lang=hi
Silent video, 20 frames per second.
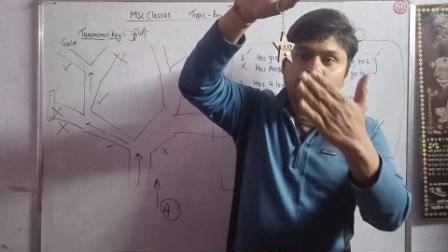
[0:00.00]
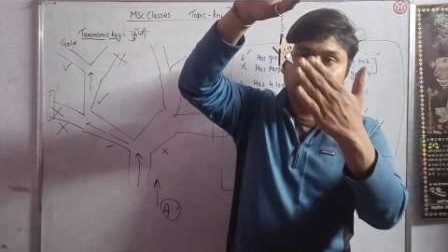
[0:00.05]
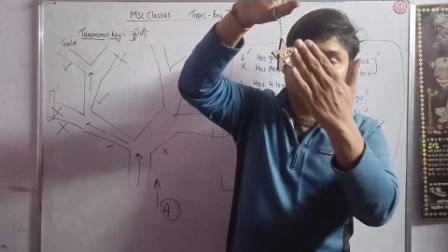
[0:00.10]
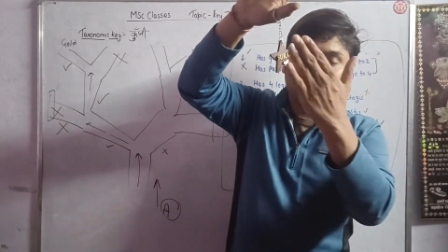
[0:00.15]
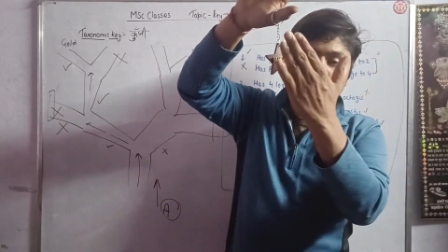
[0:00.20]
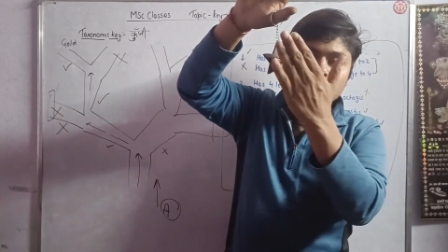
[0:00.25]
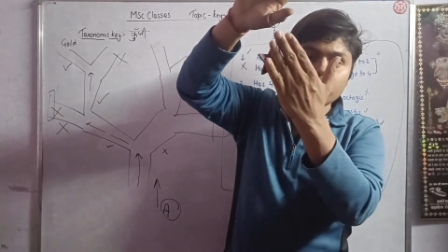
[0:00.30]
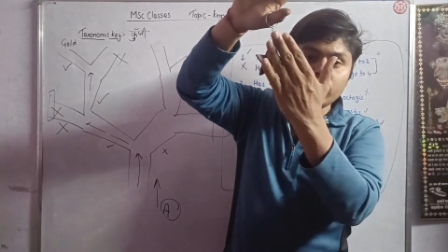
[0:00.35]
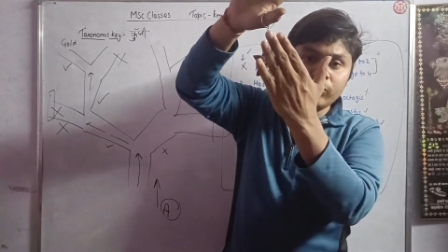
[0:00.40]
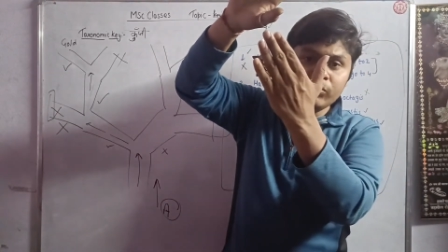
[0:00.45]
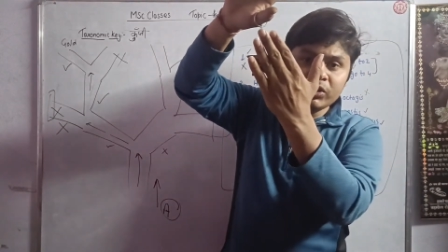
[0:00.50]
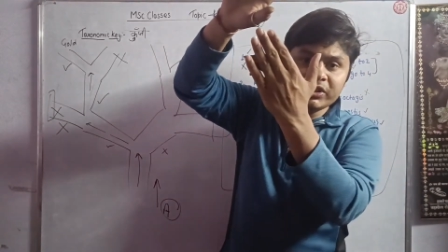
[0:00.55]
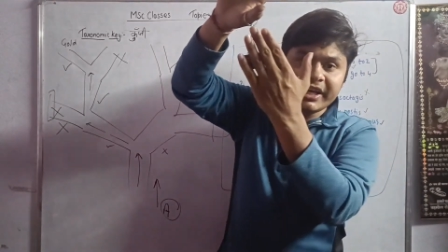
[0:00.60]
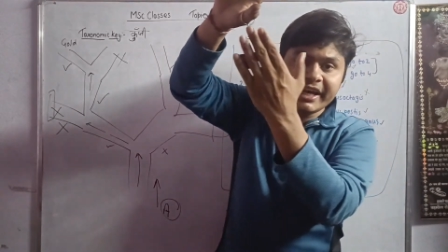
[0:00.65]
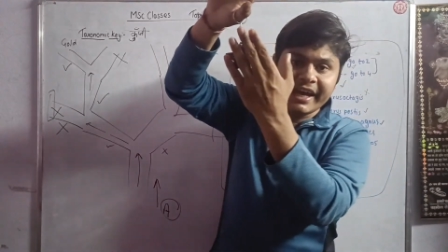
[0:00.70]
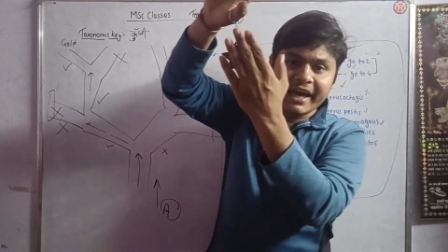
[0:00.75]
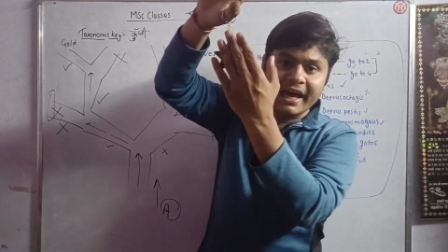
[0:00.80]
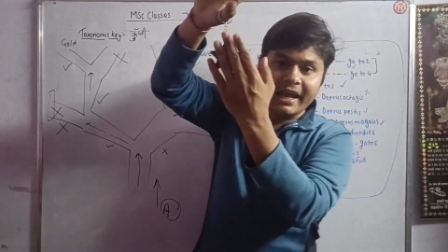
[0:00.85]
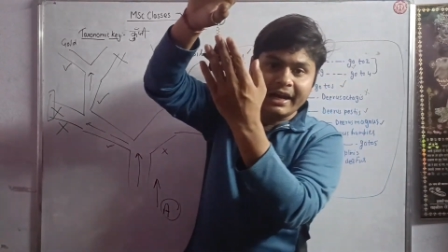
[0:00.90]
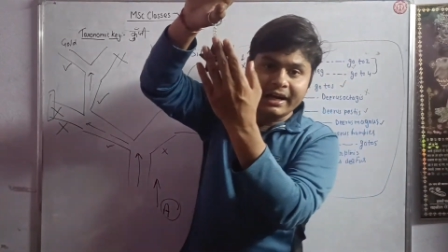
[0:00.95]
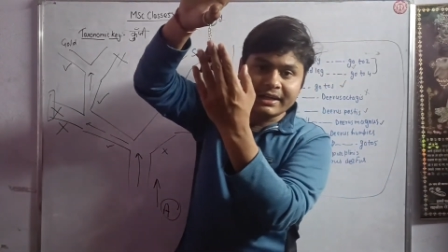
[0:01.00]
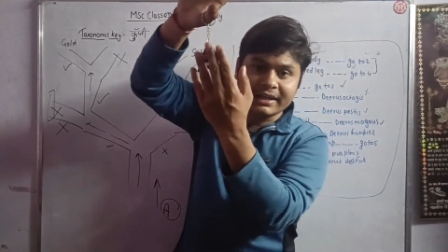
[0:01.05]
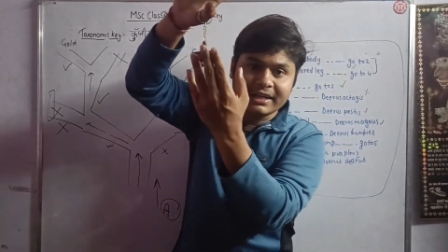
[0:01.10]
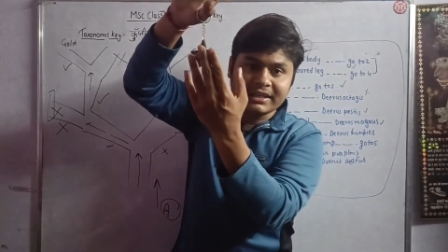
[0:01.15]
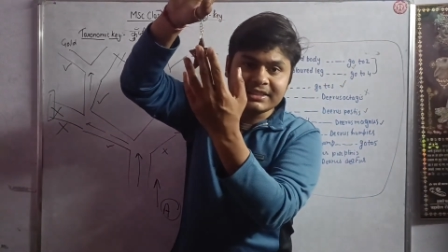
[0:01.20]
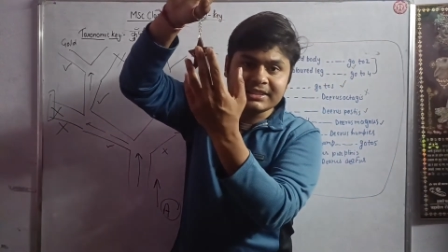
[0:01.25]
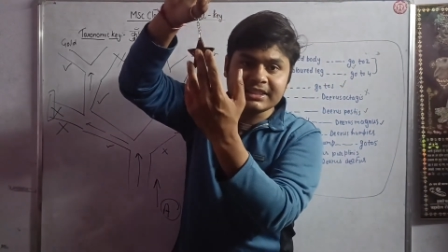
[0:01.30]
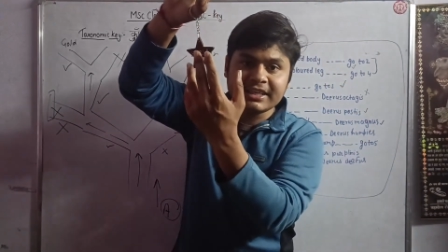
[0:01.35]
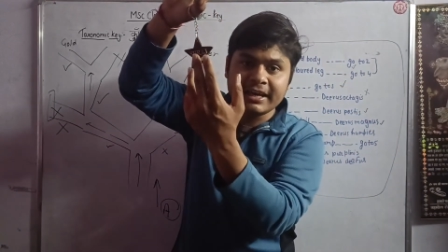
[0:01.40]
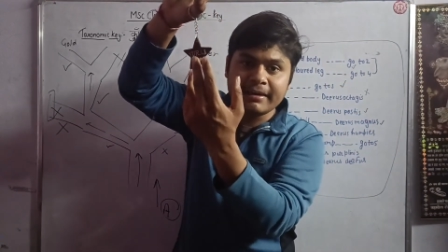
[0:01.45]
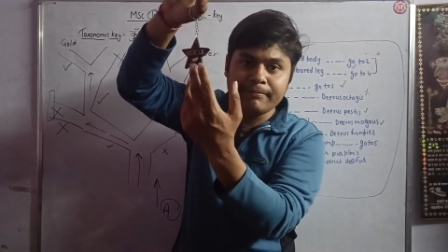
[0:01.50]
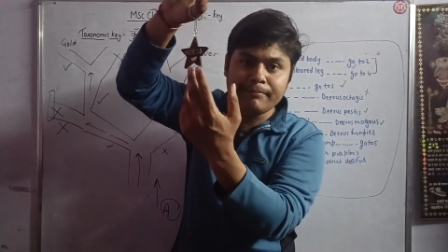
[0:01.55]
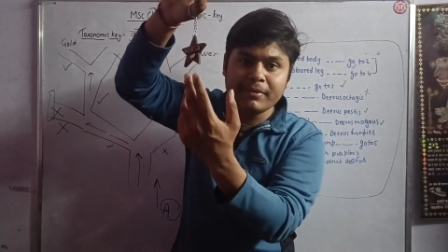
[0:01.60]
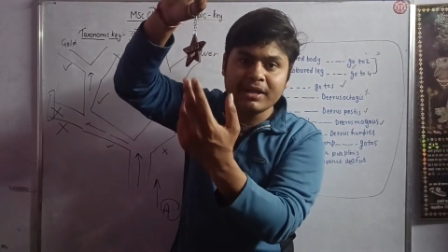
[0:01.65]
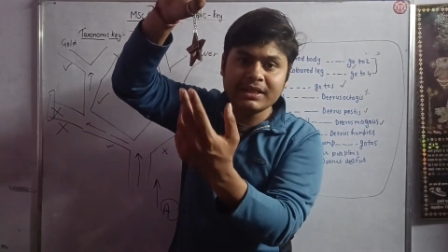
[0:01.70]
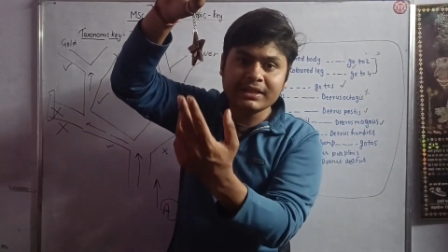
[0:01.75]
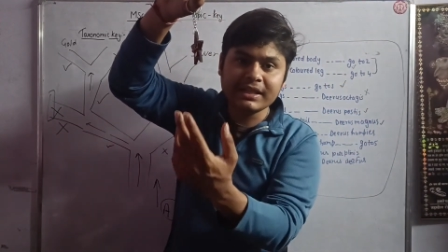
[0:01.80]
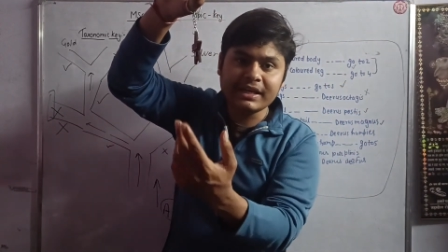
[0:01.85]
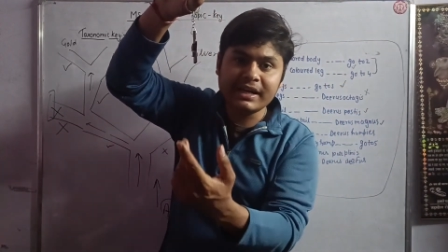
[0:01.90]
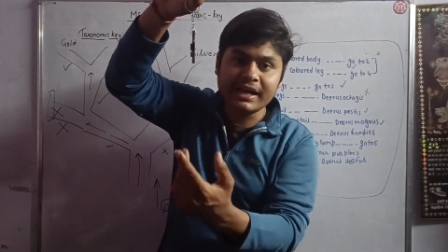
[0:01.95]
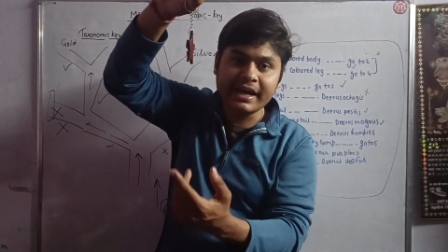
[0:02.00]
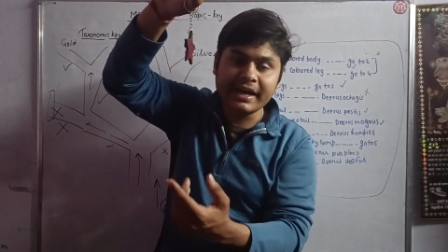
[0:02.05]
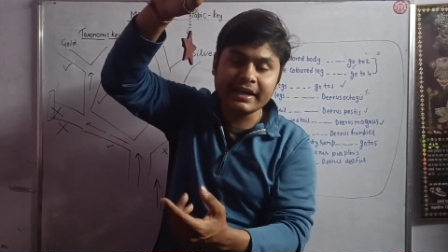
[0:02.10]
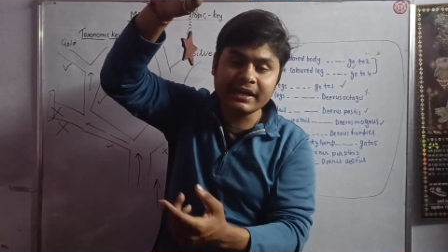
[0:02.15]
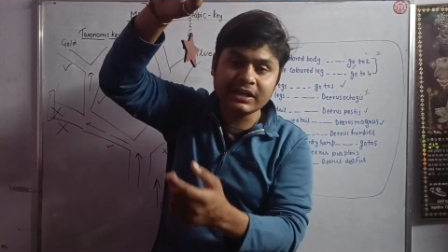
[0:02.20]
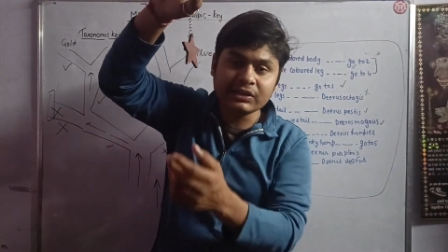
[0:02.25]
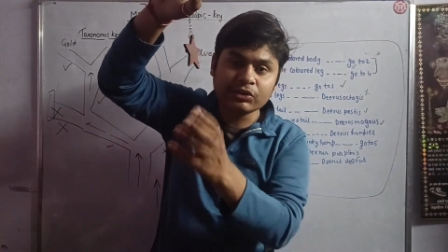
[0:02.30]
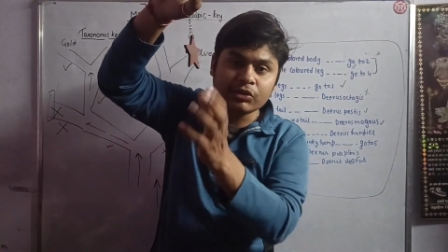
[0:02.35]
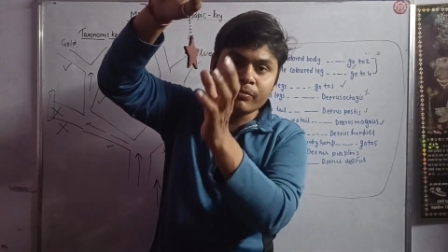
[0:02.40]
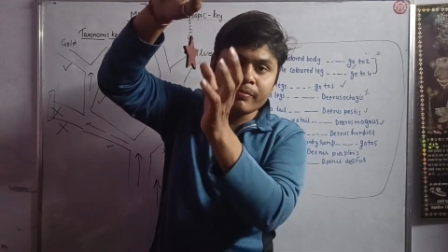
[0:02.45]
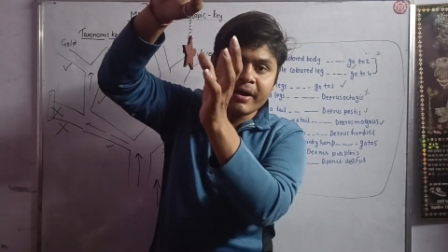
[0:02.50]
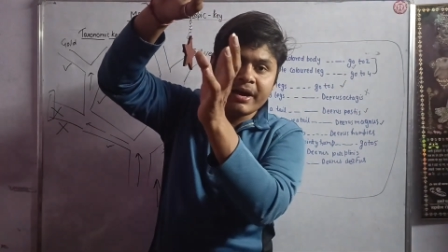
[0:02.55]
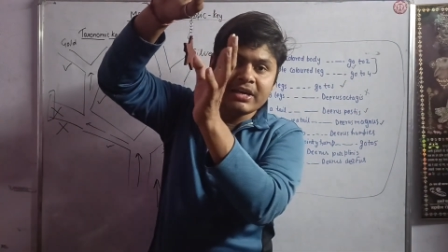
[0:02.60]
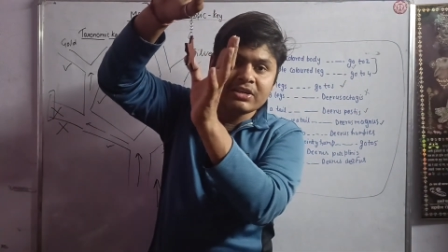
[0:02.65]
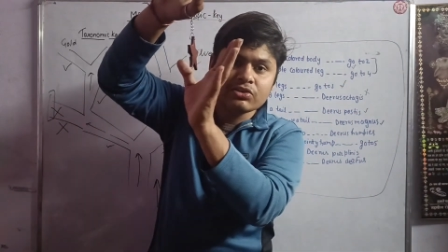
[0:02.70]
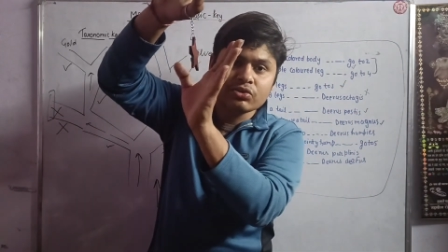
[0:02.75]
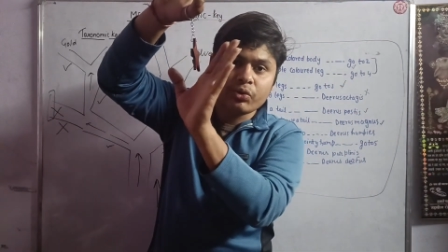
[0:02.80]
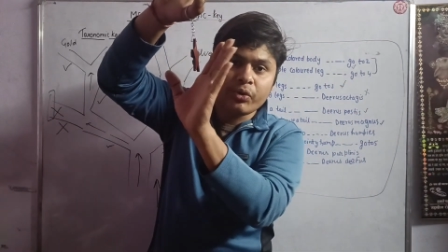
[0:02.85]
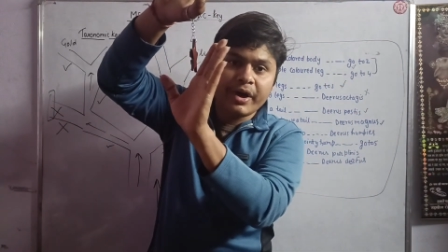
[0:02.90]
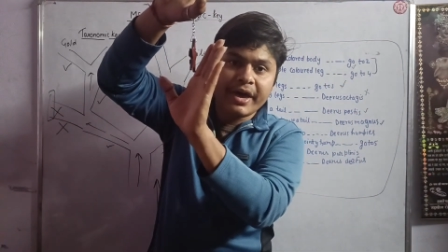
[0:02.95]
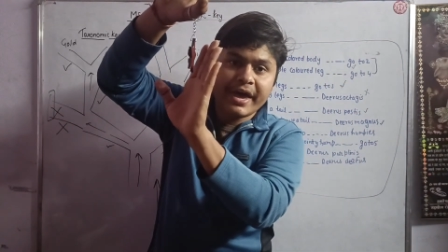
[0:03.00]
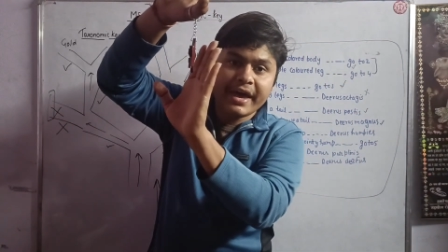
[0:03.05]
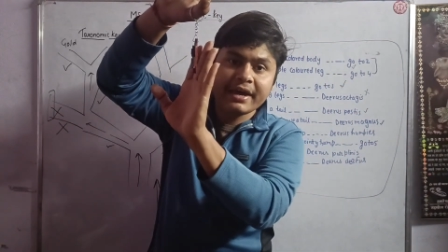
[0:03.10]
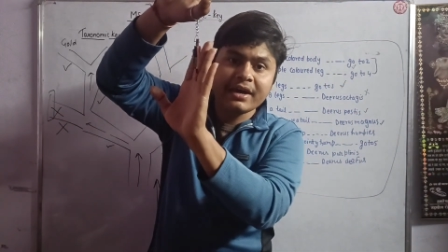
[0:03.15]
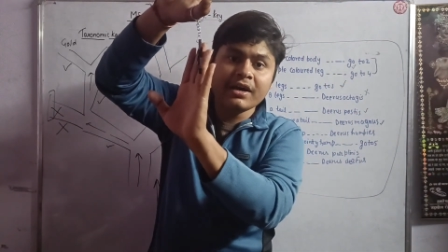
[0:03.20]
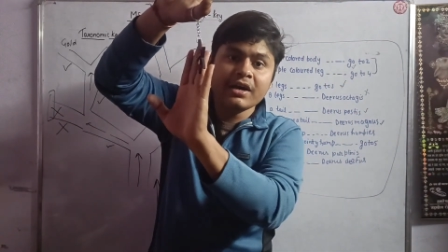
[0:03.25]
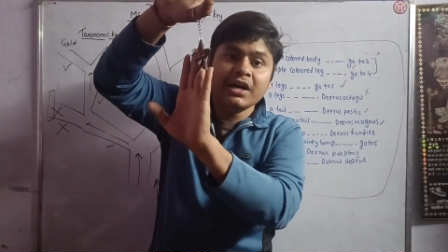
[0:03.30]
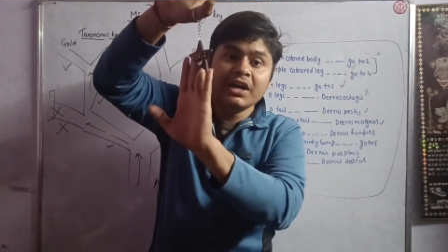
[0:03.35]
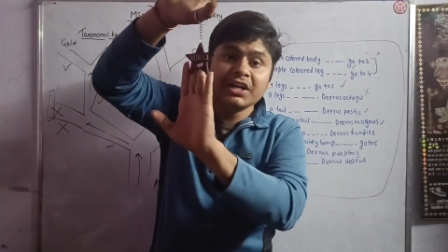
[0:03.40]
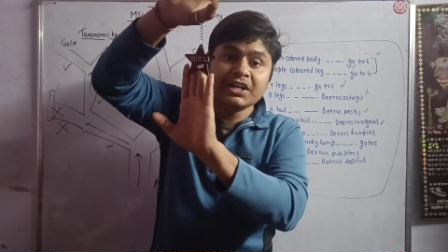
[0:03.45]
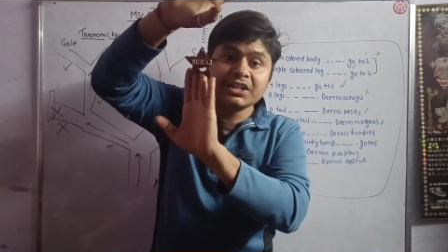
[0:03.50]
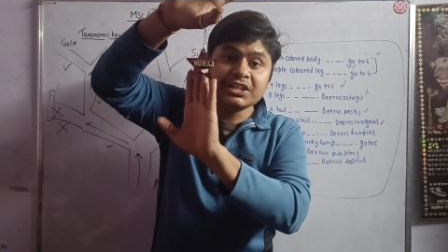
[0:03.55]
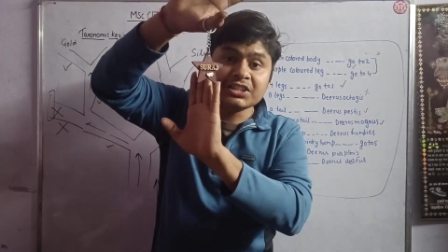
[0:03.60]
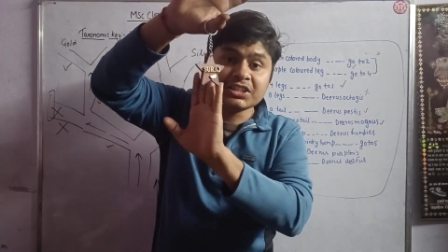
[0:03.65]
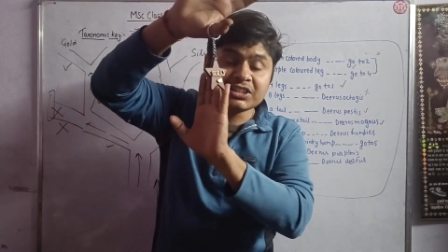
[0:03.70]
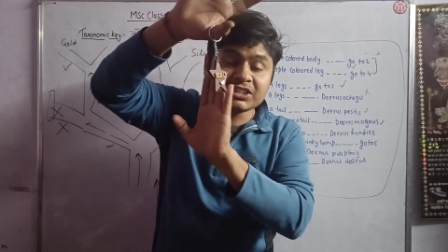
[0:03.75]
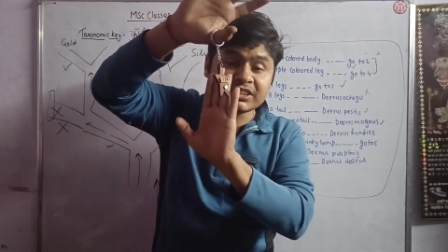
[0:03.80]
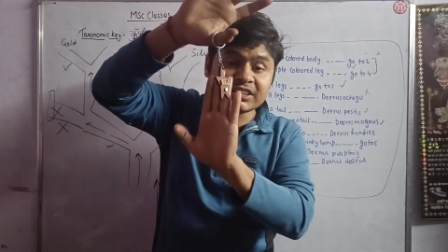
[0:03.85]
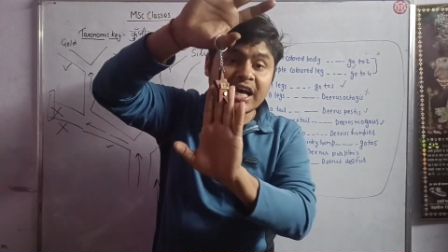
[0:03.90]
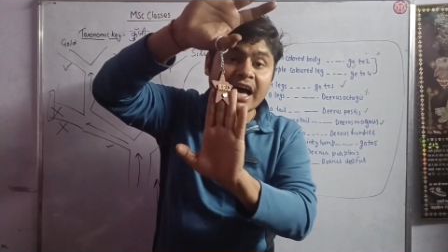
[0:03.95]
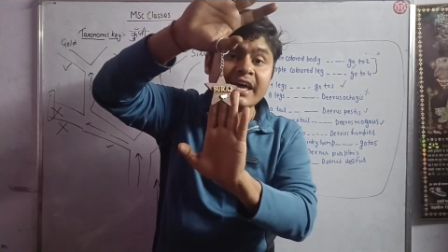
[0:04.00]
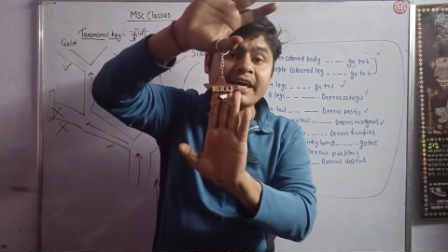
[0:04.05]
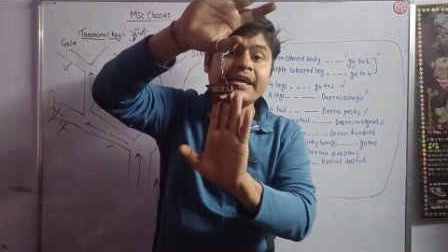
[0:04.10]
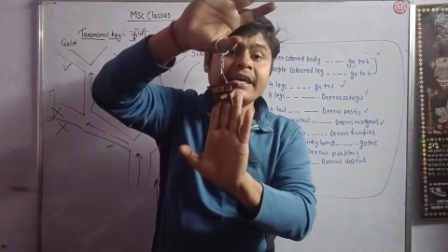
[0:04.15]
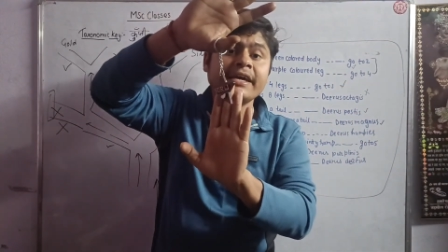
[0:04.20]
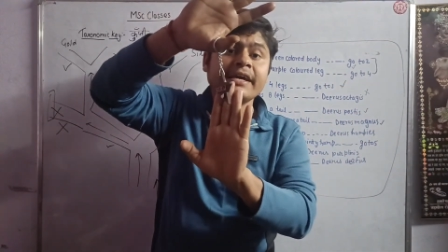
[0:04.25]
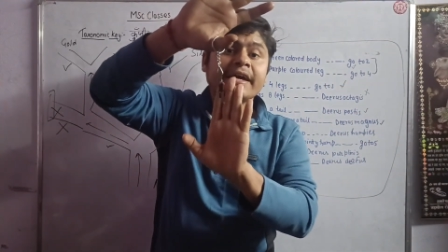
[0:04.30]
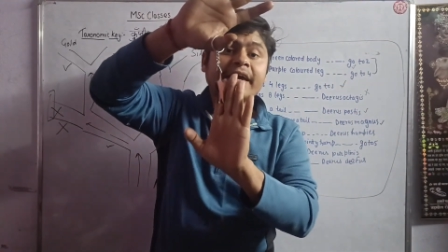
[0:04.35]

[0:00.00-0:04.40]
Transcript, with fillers: जो तो मुझे कैरेक्टर सेम मिलते रहेंगे तो मैं इसको एक सही